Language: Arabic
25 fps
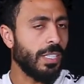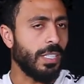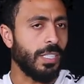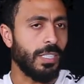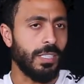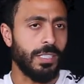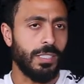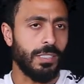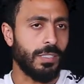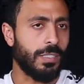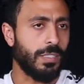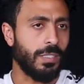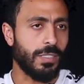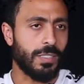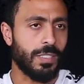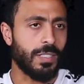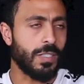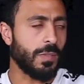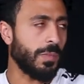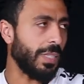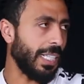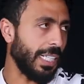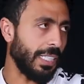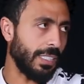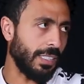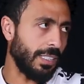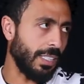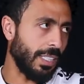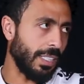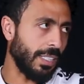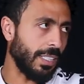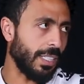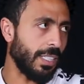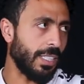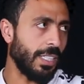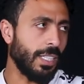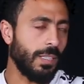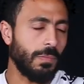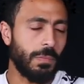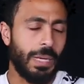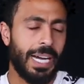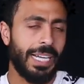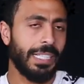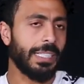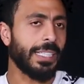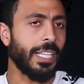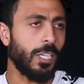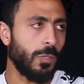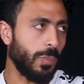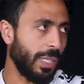آه، التقصير من عندي انا
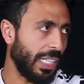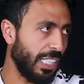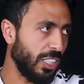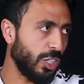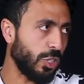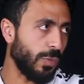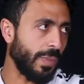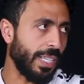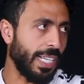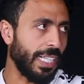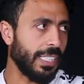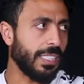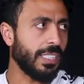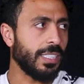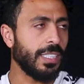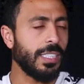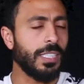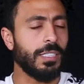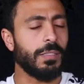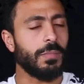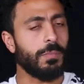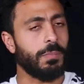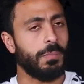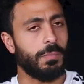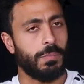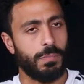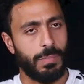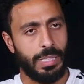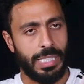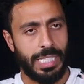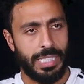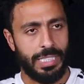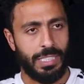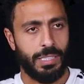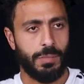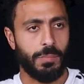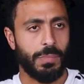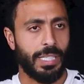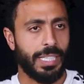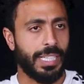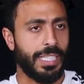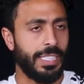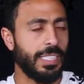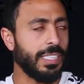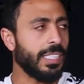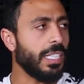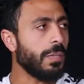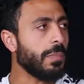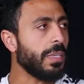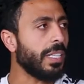حتى لو ما كانش من عندي يعني
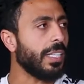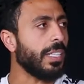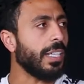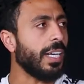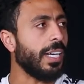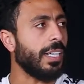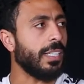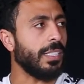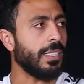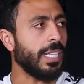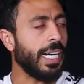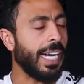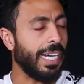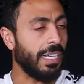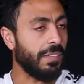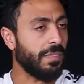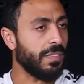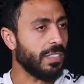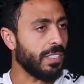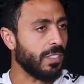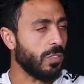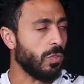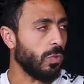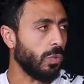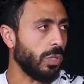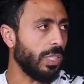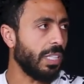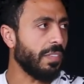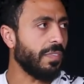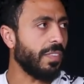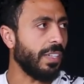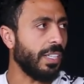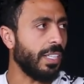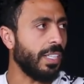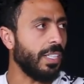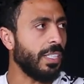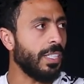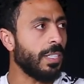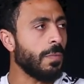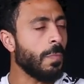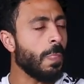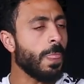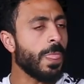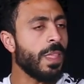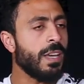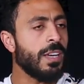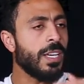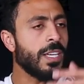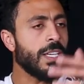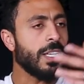بخليه دايما حافز ودافع ليا
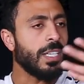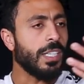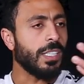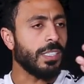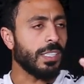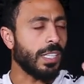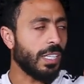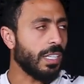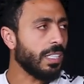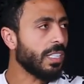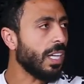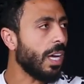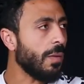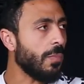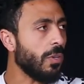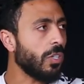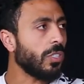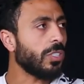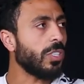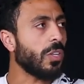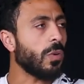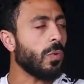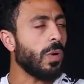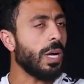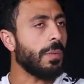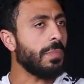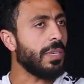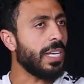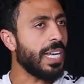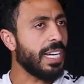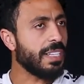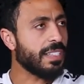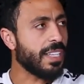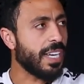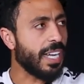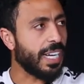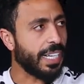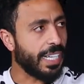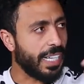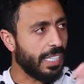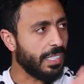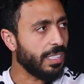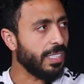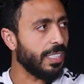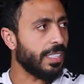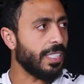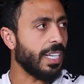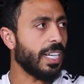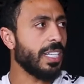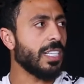ان انا اتعب اكتر واعمل احسن حاجه
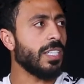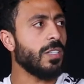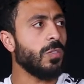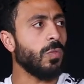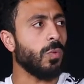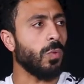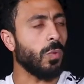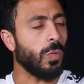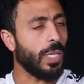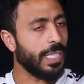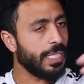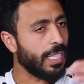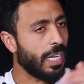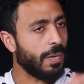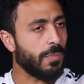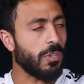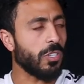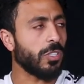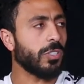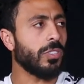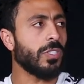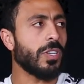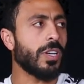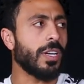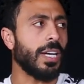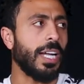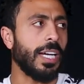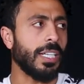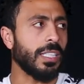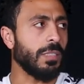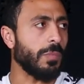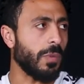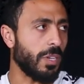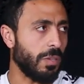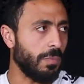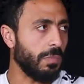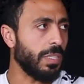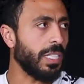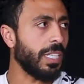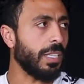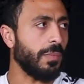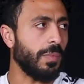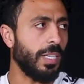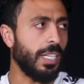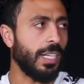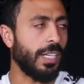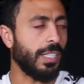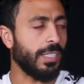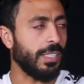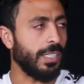عندي تاني واتعب اكتر لحد ما ربنا
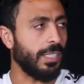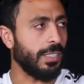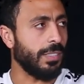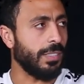يجيبها لحد